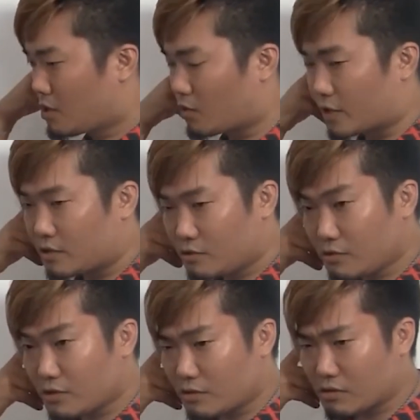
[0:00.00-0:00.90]
これ優
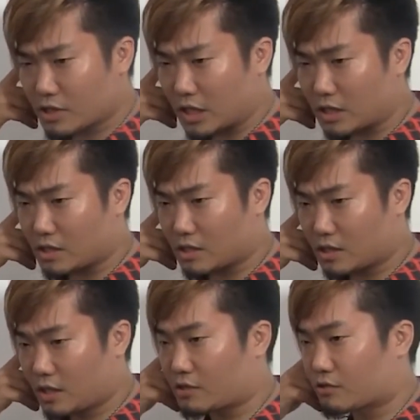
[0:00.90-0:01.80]
勝した
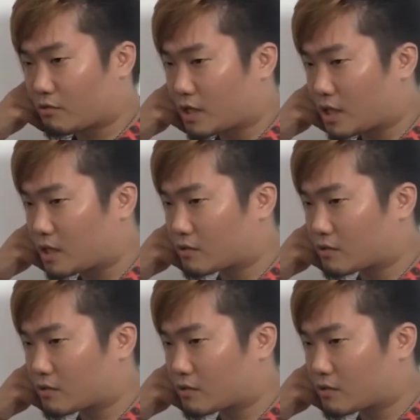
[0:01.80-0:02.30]
選手とか、